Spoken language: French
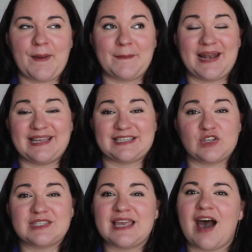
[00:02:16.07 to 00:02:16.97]
mais la
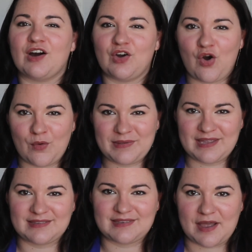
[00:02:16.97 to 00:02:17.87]
question, c'est en
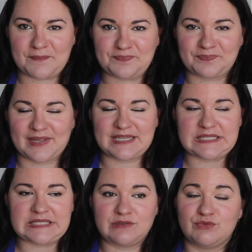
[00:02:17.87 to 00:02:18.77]
combien de temps? Et
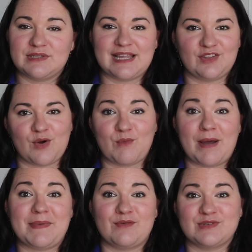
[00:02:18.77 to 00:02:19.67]
si vous êtes comme
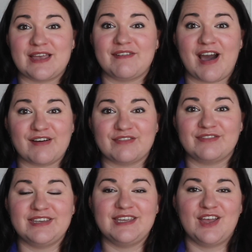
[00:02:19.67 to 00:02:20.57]
moi, bien, vous avez
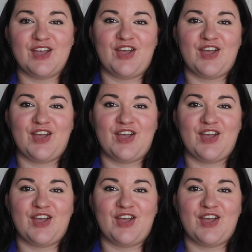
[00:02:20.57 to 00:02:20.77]
envie